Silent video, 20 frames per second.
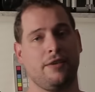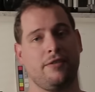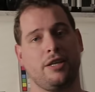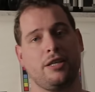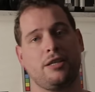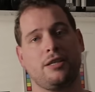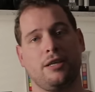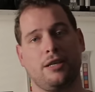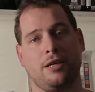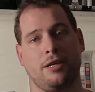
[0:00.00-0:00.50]

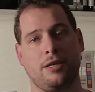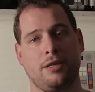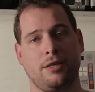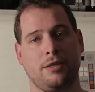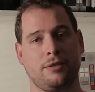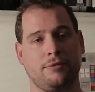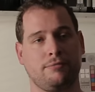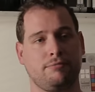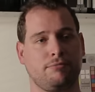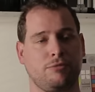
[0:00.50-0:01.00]
avec
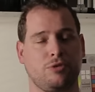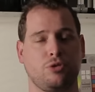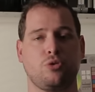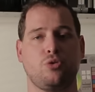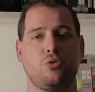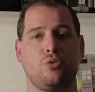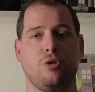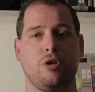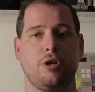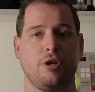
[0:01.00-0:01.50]
une
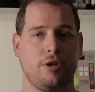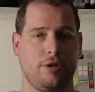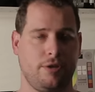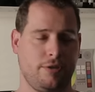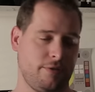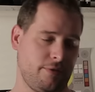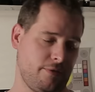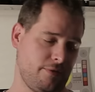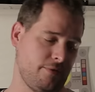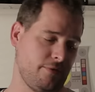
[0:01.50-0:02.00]
couleur
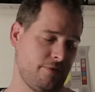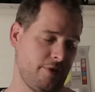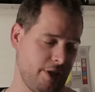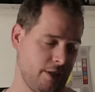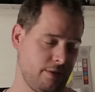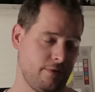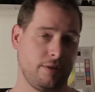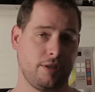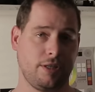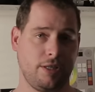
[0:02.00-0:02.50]

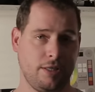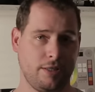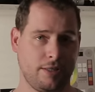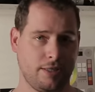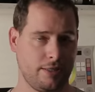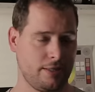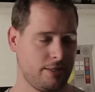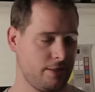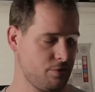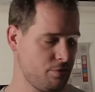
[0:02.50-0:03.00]
verte qui est
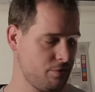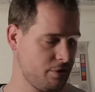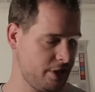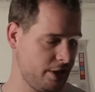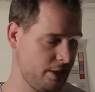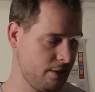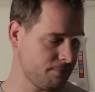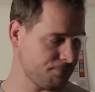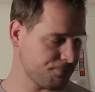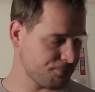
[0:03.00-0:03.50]
très très
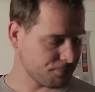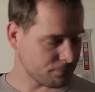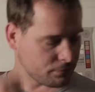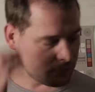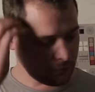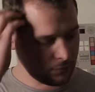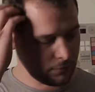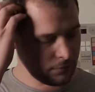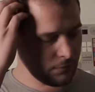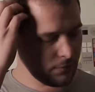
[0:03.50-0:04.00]
utile.
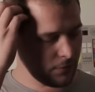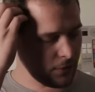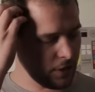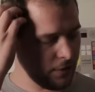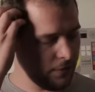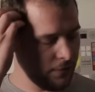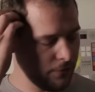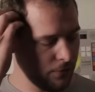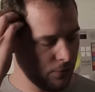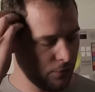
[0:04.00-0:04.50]

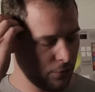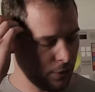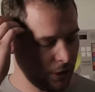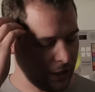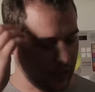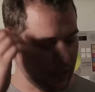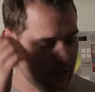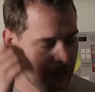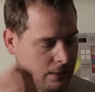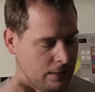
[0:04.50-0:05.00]

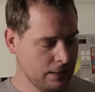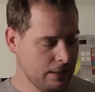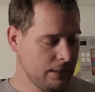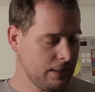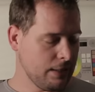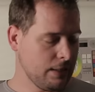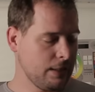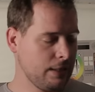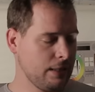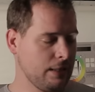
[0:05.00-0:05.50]
Voilà,
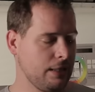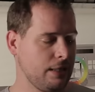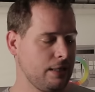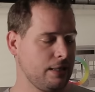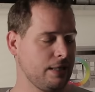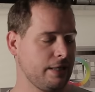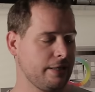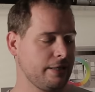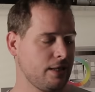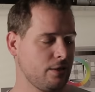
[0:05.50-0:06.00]

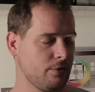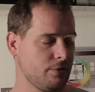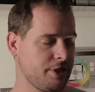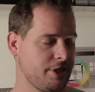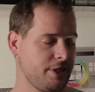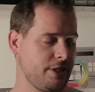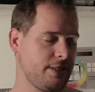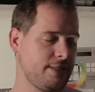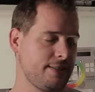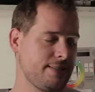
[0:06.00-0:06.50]

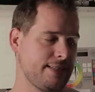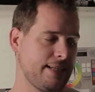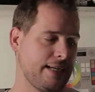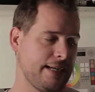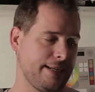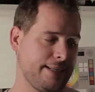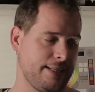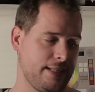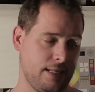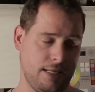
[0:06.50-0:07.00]
l'analogie
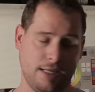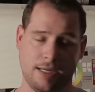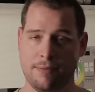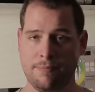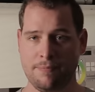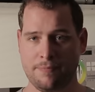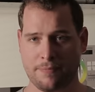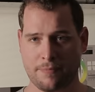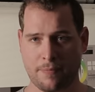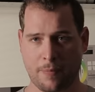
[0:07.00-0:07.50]
s'arrête là.